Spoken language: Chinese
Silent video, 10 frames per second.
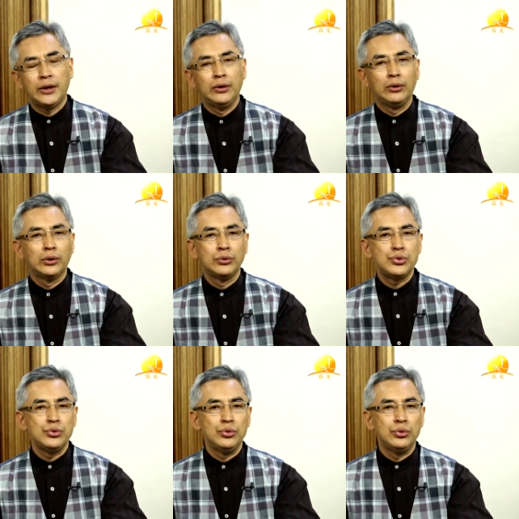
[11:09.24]
他能够
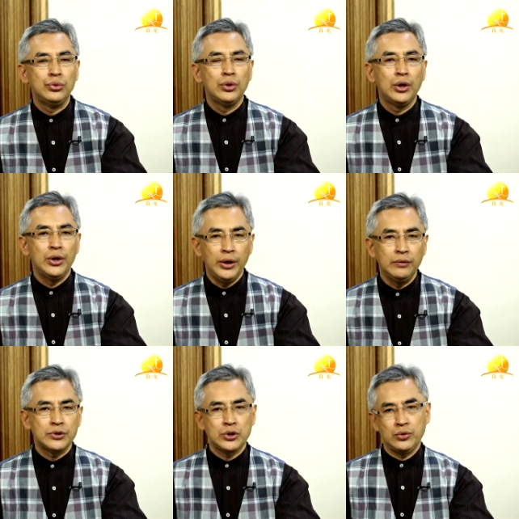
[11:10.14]
去
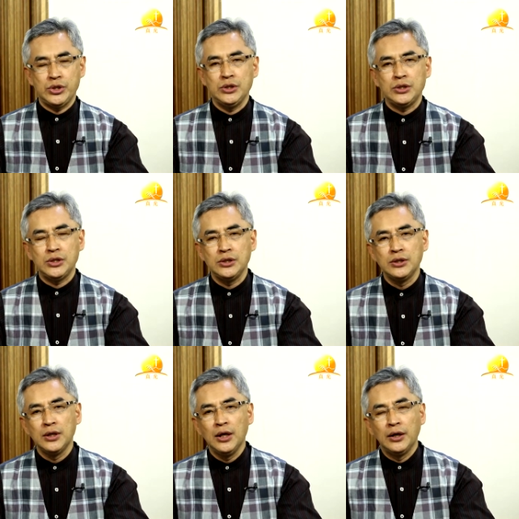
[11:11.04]
领受信息，
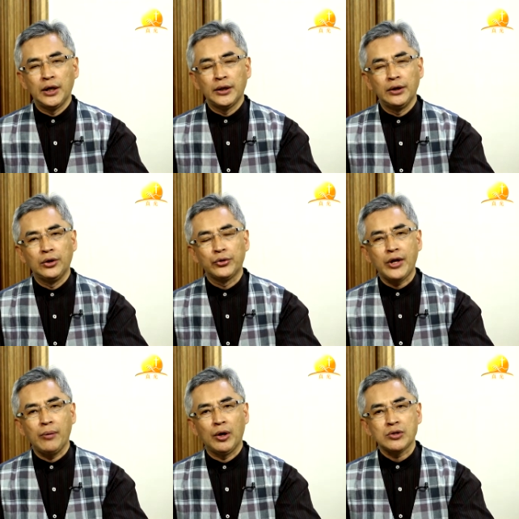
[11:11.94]
让他能够
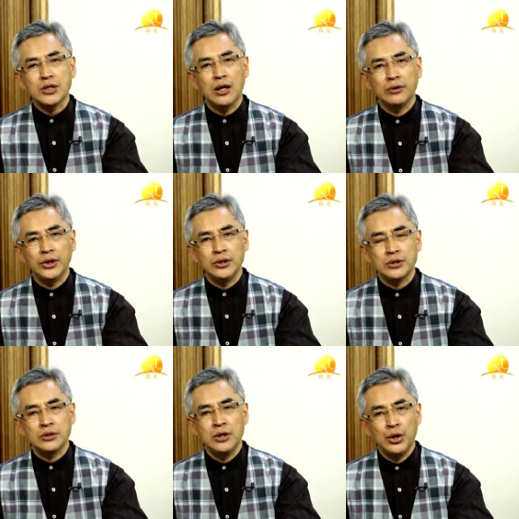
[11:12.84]
代表上帝
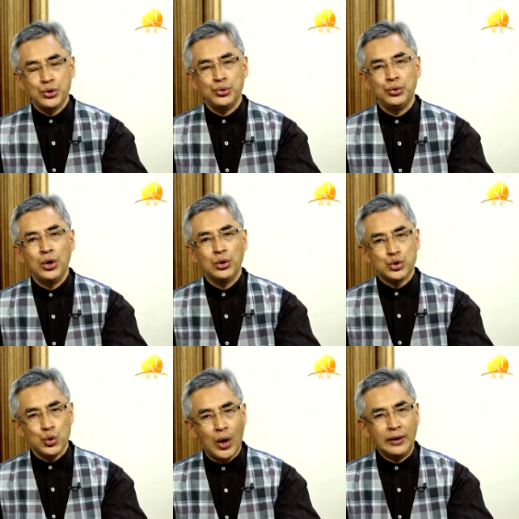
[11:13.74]
是去
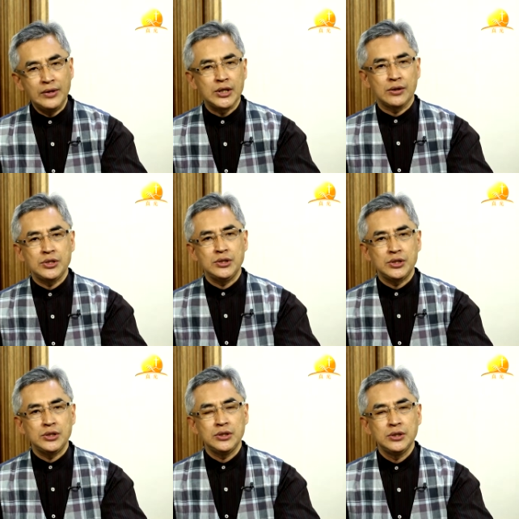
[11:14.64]
传讲信
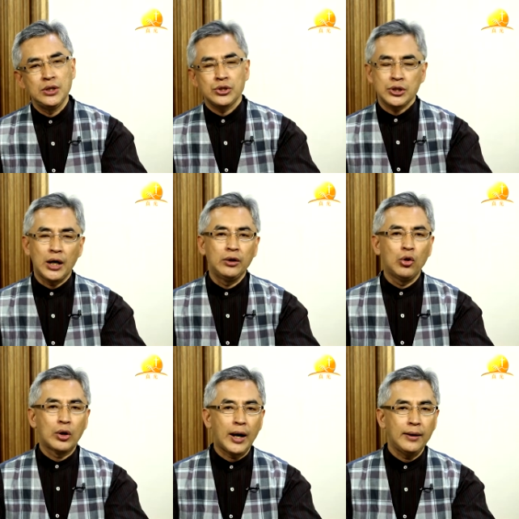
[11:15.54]
息，使他能
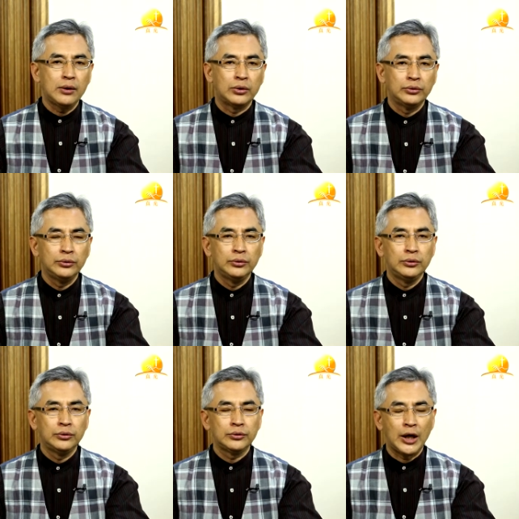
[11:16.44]
够开口，
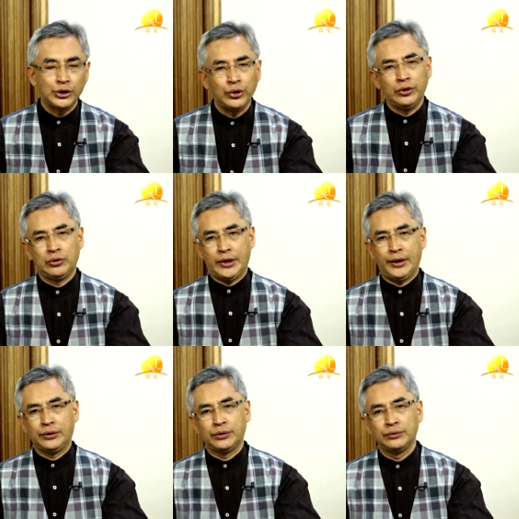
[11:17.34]
他就能够开
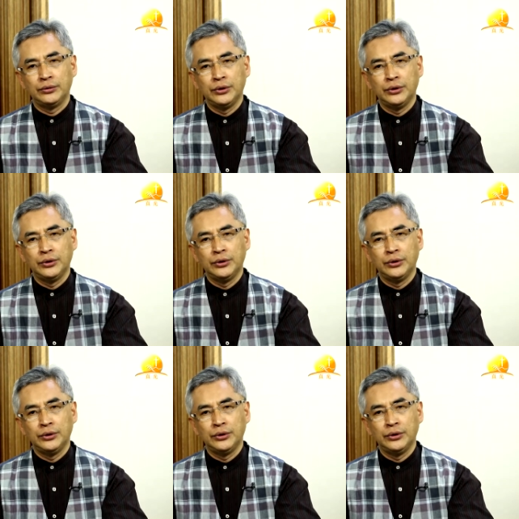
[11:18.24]
口。